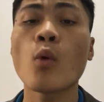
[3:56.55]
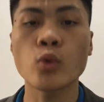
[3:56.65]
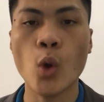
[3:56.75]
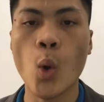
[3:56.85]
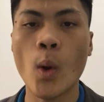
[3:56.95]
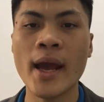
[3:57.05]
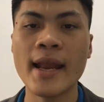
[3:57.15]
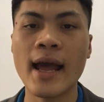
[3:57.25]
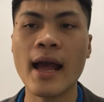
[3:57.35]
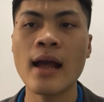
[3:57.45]
bùng nổ hay
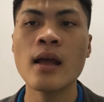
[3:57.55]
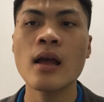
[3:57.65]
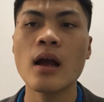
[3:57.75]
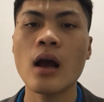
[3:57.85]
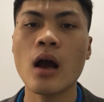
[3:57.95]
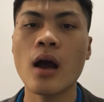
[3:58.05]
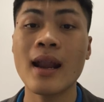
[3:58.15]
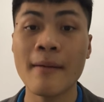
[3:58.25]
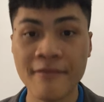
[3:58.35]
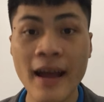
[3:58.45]
là uh,
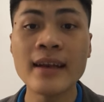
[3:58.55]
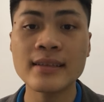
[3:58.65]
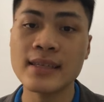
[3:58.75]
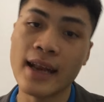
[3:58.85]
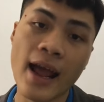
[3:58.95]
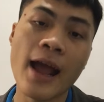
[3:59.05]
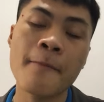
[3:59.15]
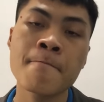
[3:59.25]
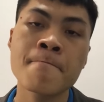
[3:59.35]
lạm phát xảy ra